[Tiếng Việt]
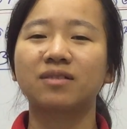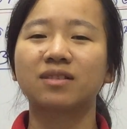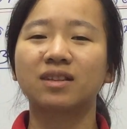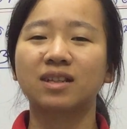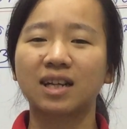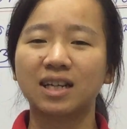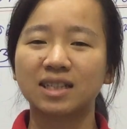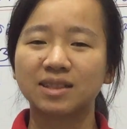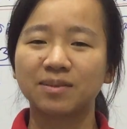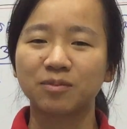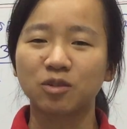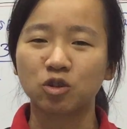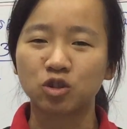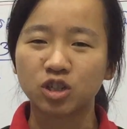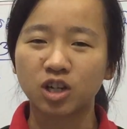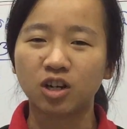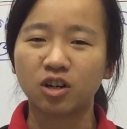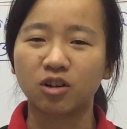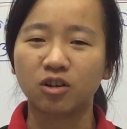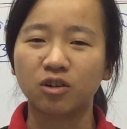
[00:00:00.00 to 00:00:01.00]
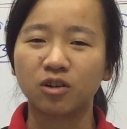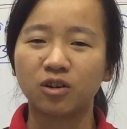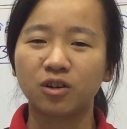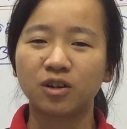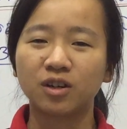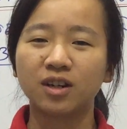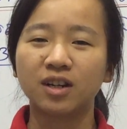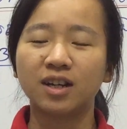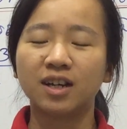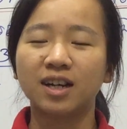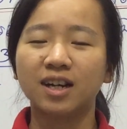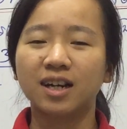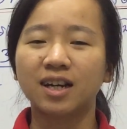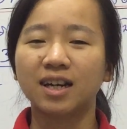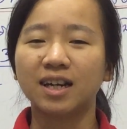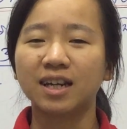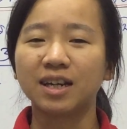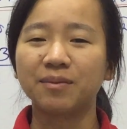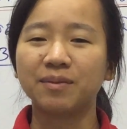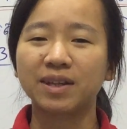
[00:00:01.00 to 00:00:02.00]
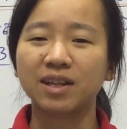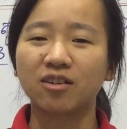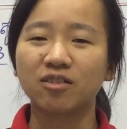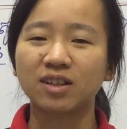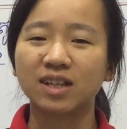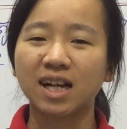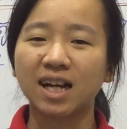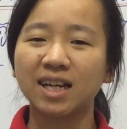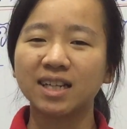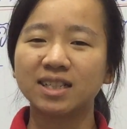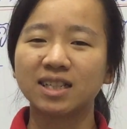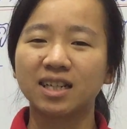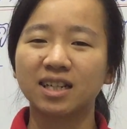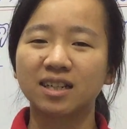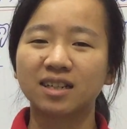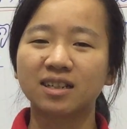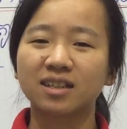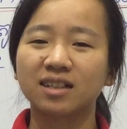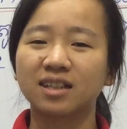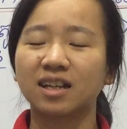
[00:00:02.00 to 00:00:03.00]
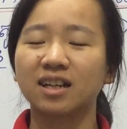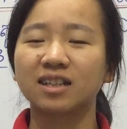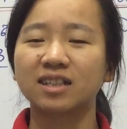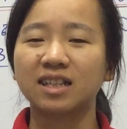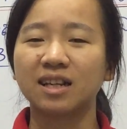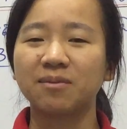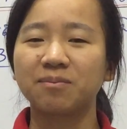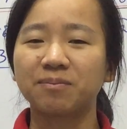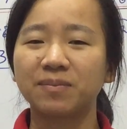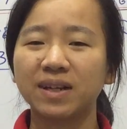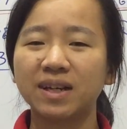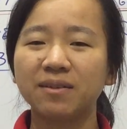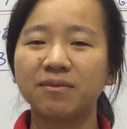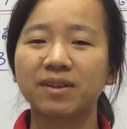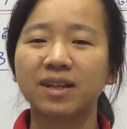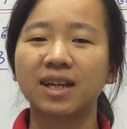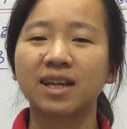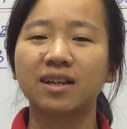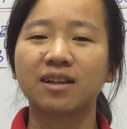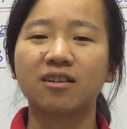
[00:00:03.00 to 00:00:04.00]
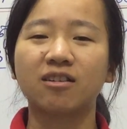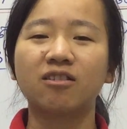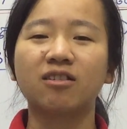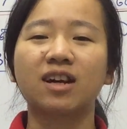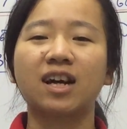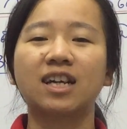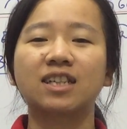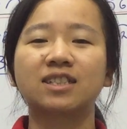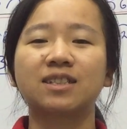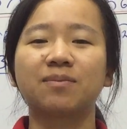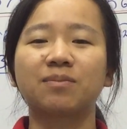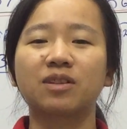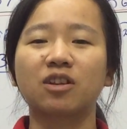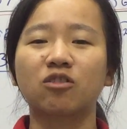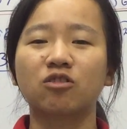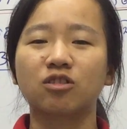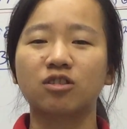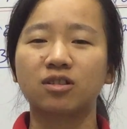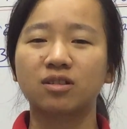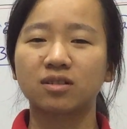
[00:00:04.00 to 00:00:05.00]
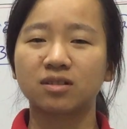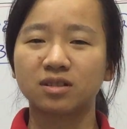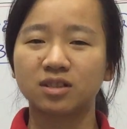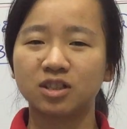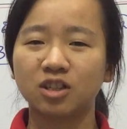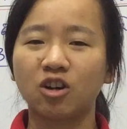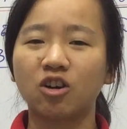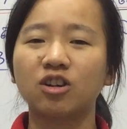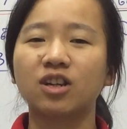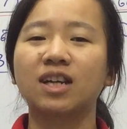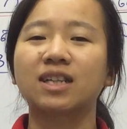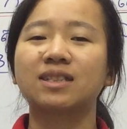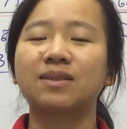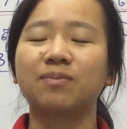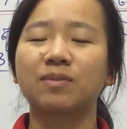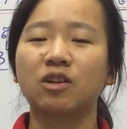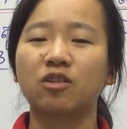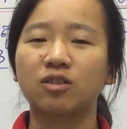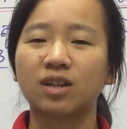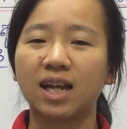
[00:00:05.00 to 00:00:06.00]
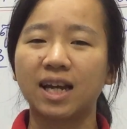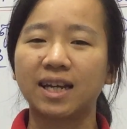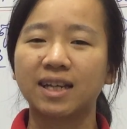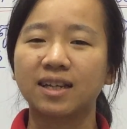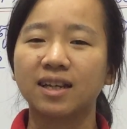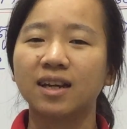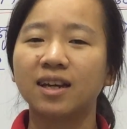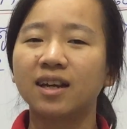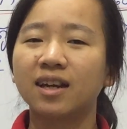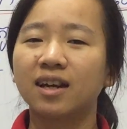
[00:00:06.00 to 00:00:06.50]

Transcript: nâng asymptotro hay video tí nói dương nâng dưỡng phí vị thí rốt asymptotro nâng asymptotrate